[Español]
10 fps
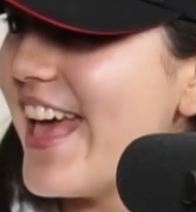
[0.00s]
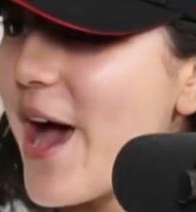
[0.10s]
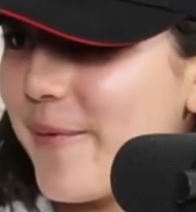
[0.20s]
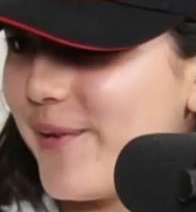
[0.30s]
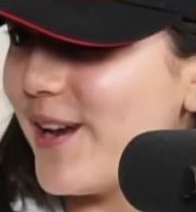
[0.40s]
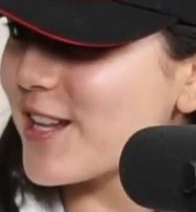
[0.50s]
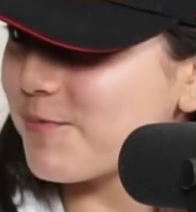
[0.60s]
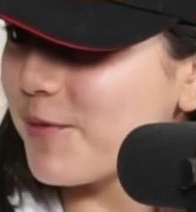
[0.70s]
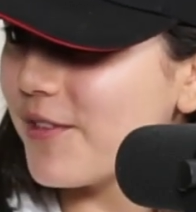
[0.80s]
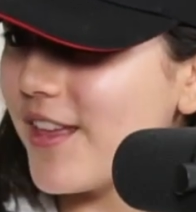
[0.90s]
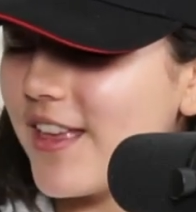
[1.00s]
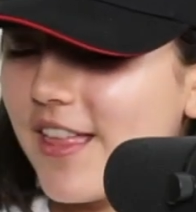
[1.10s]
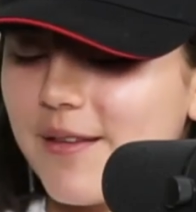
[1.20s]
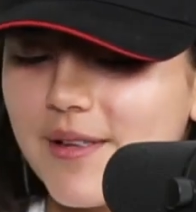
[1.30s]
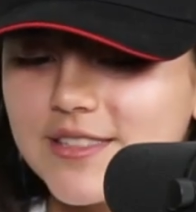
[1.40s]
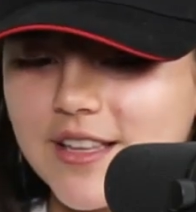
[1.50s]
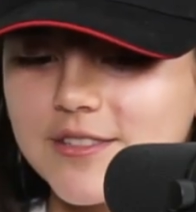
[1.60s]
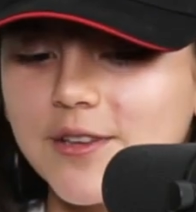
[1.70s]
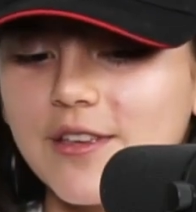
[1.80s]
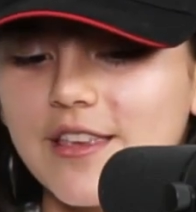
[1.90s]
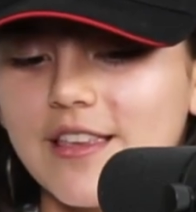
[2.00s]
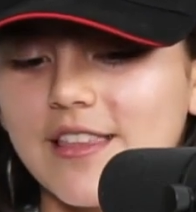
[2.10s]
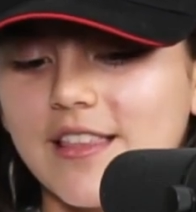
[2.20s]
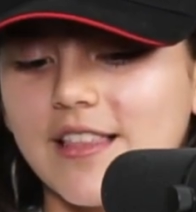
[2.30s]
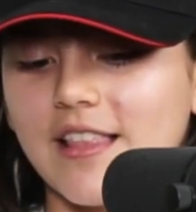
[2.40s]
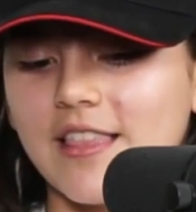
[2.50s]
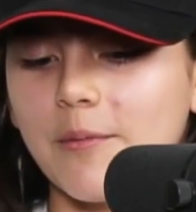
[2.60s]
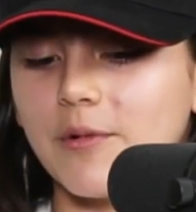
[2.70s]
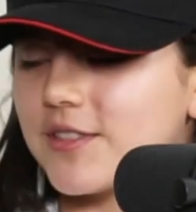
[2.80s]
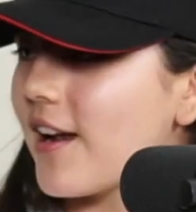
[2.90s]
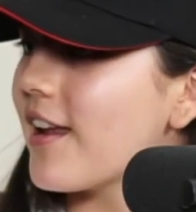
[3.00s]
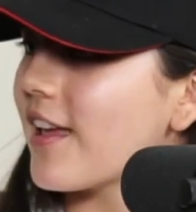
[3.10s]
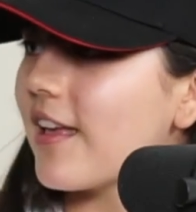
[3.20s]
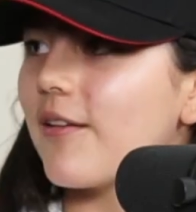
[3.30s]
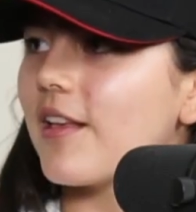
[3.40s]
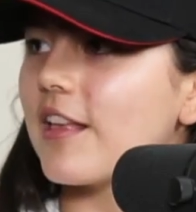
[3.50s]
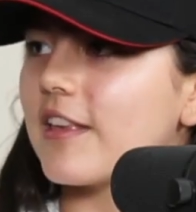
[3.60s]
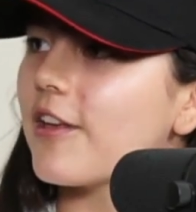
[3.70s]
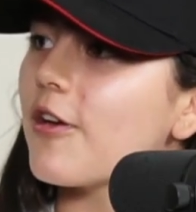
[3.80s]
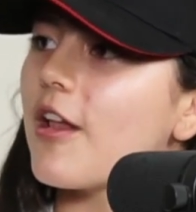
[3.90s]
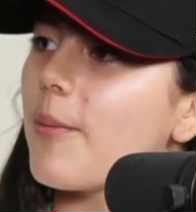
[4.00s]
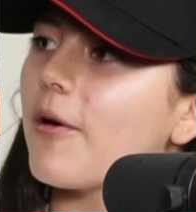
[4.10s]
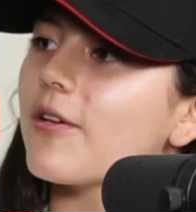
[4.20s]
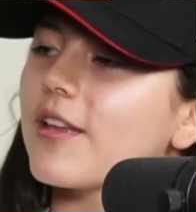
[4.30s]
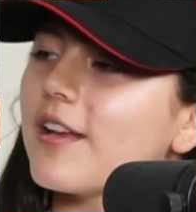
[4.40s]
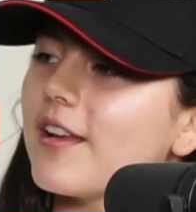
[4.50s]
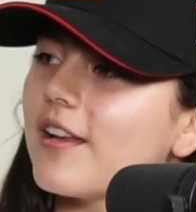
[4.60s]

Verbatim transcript: Apenas pude y además de eso y demostrarle que yo, que yo era mejor que él.